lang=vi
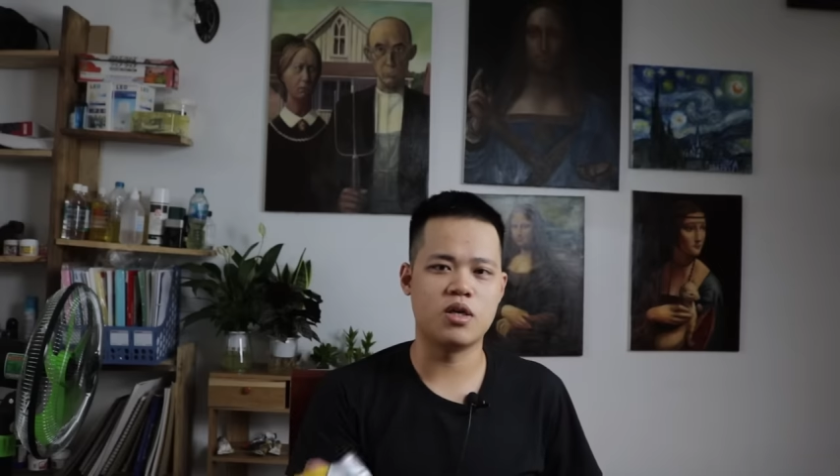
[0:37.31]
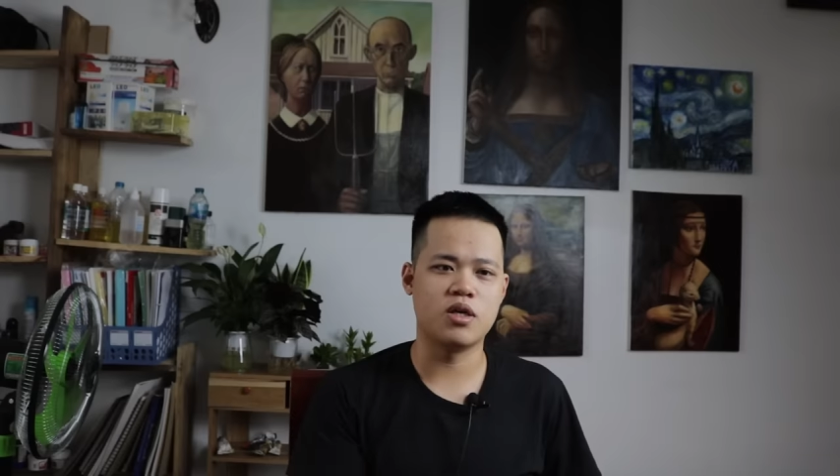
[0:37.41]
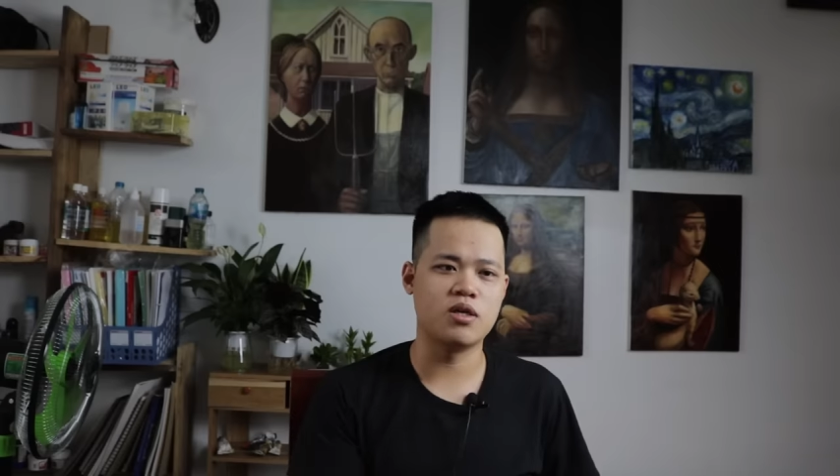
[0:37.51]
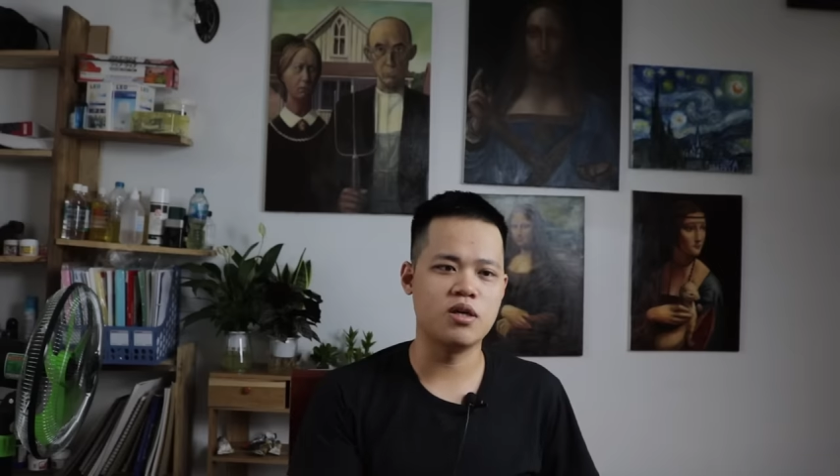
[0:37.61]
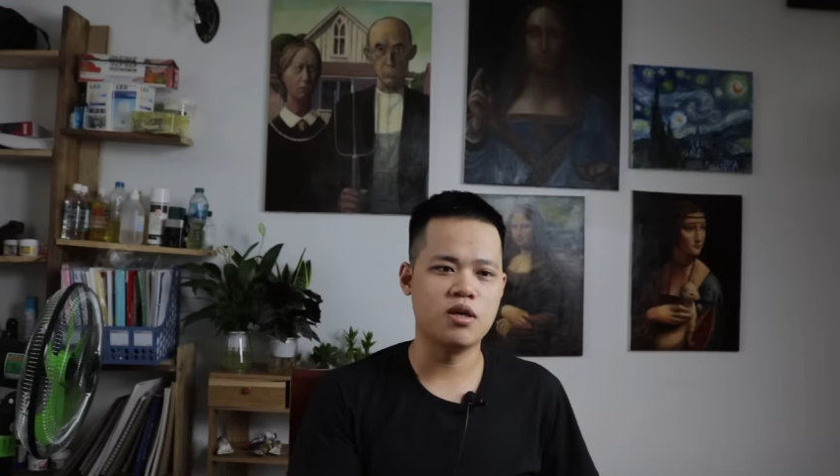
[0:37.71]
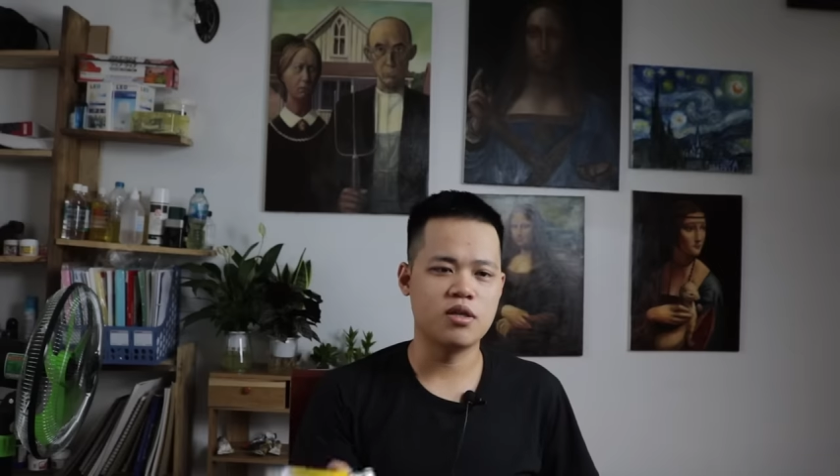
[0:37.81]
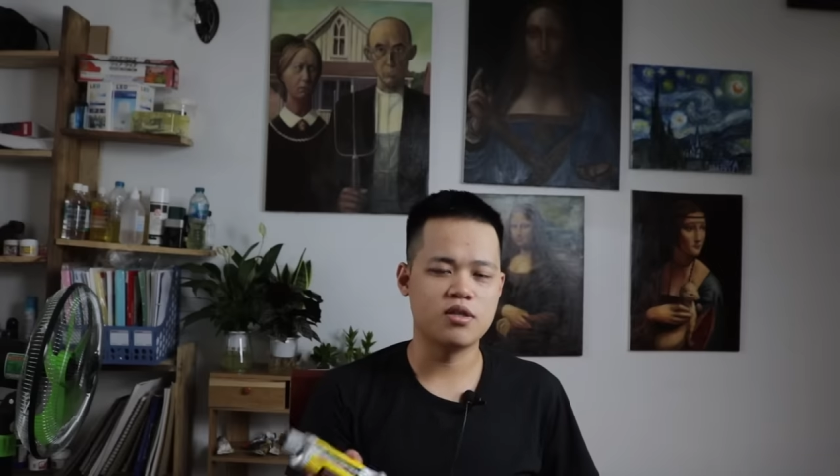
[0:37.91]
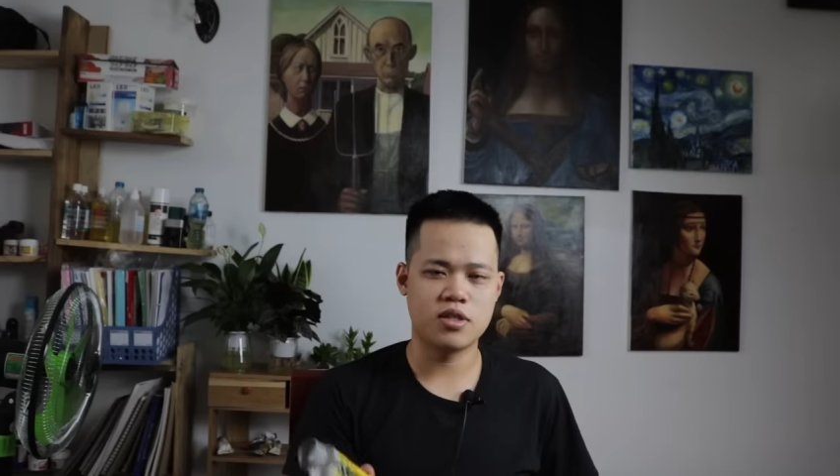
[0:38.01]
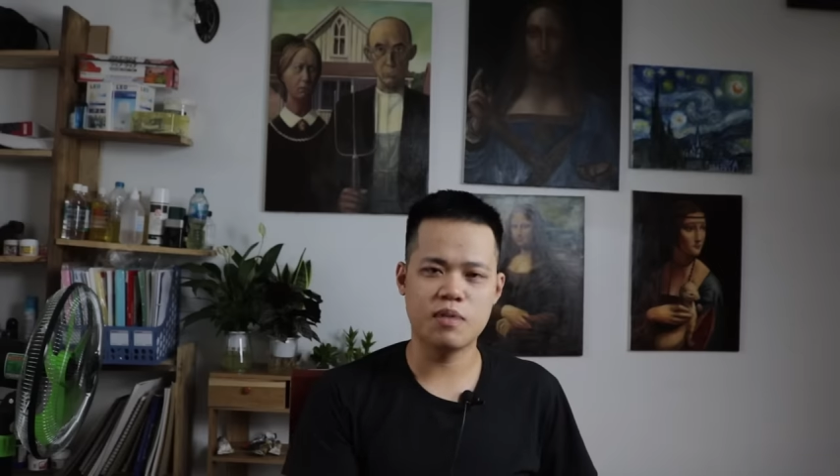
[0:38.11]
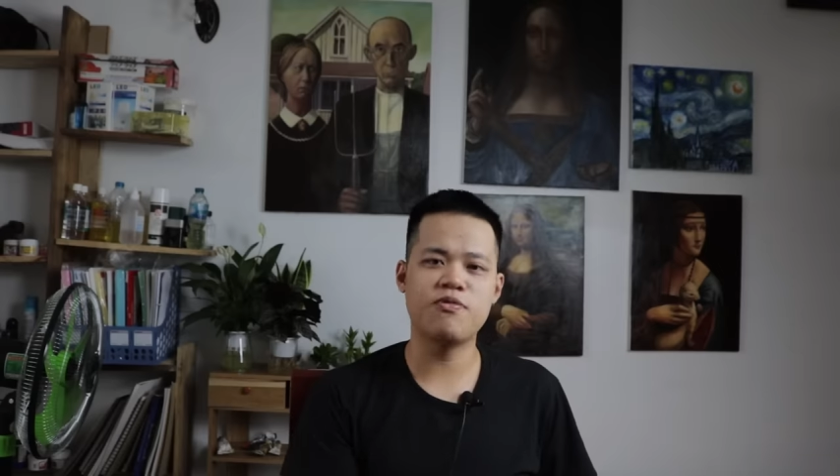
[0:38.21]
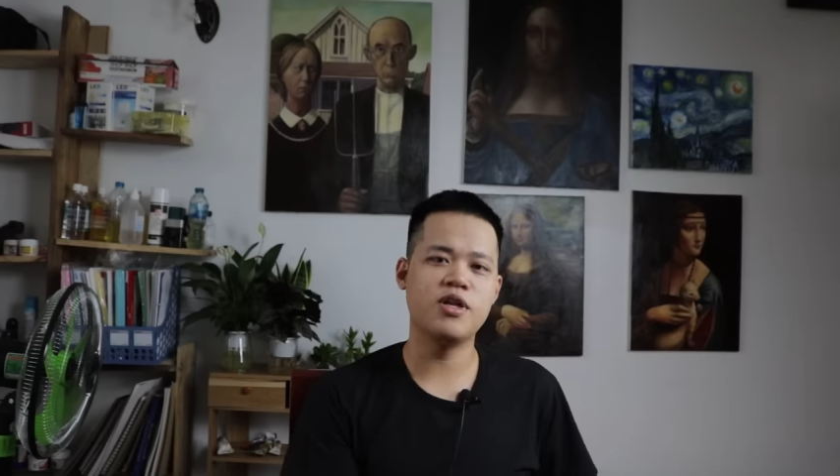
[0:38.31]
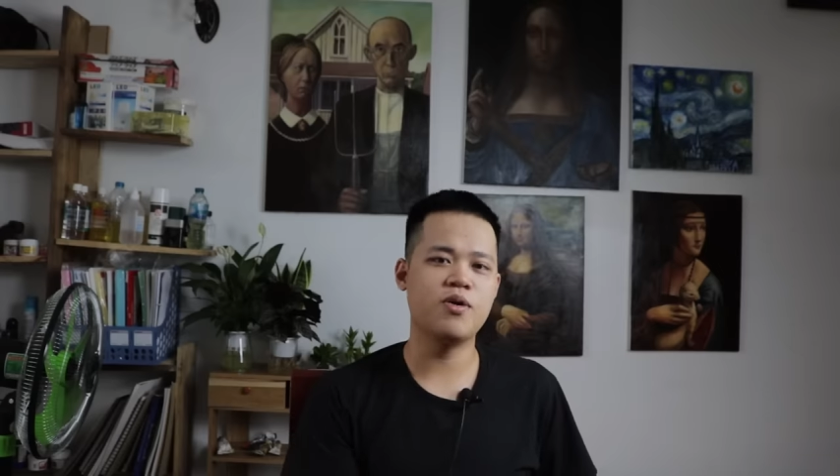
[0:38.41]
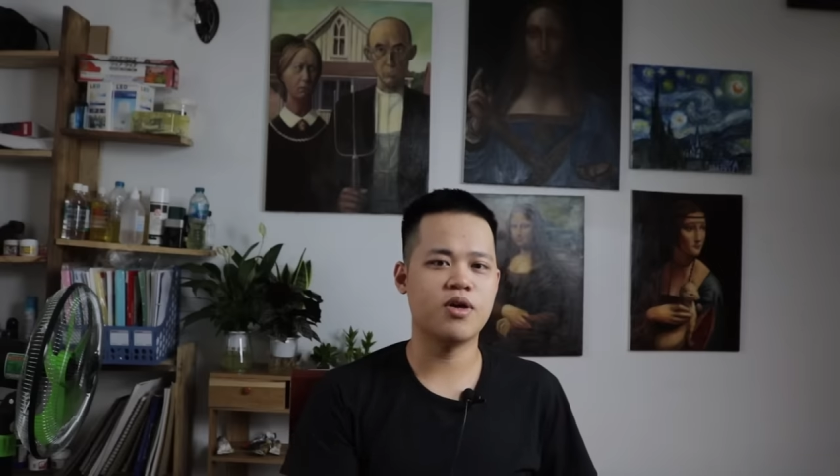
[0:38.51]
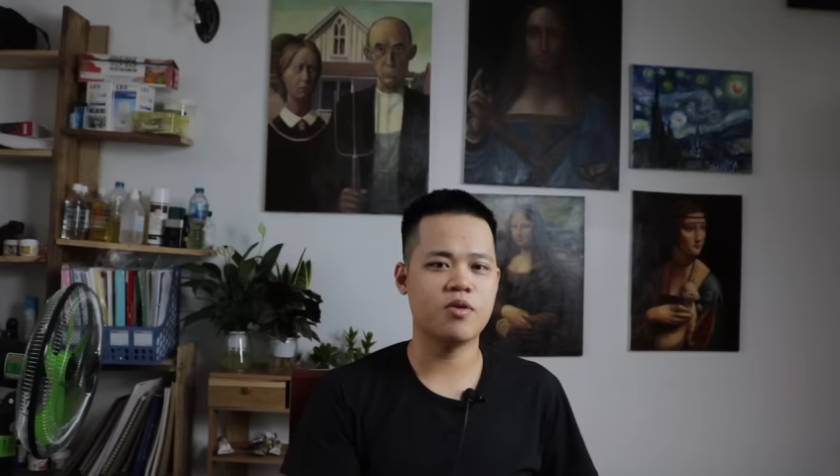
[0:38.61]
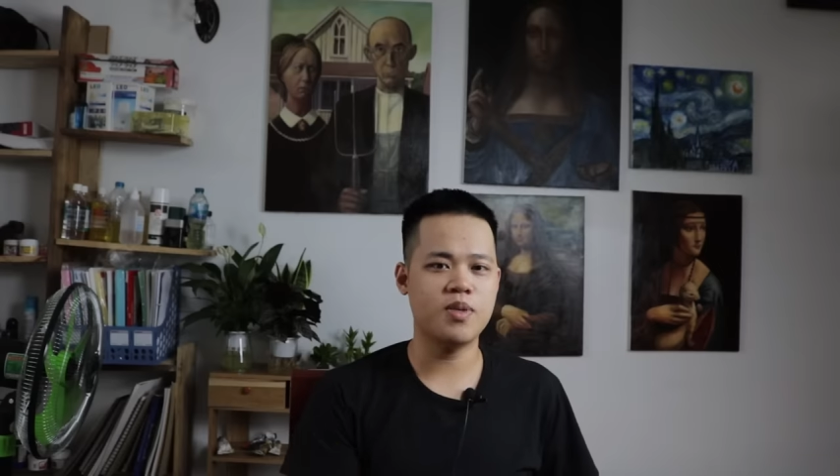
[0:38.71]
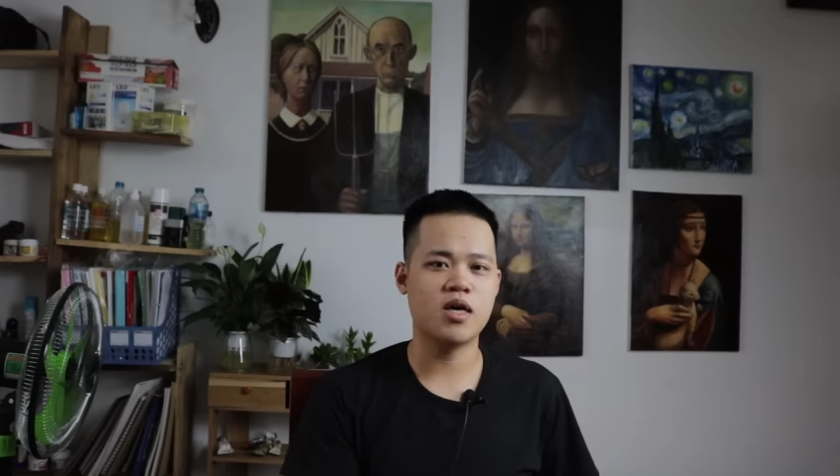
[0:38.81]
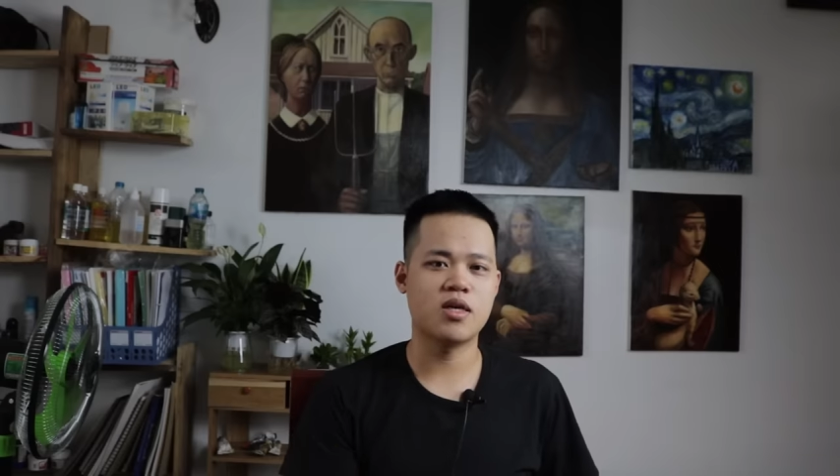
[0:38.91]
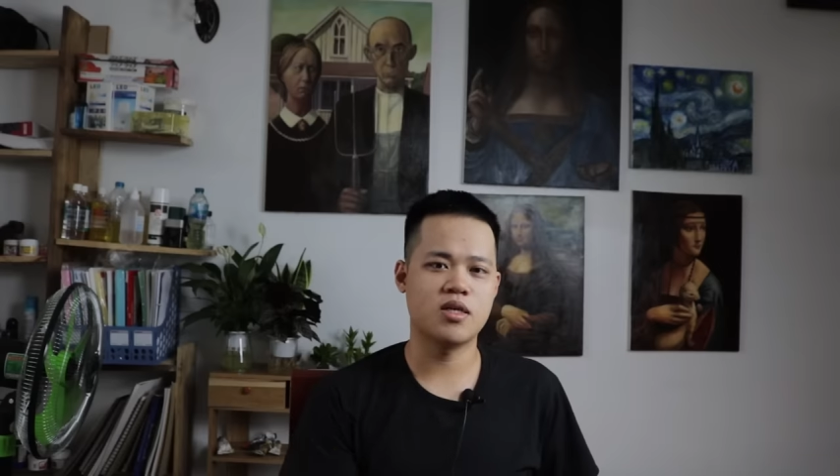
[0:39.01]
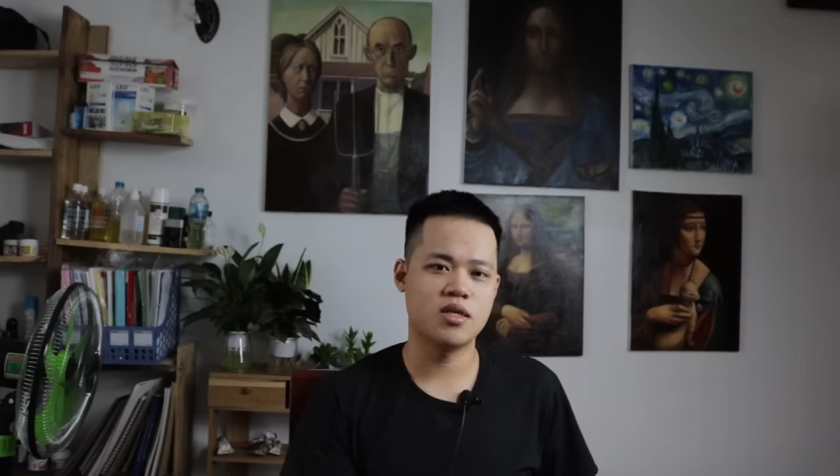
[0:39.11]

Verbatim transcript: thì xem video này cũng được.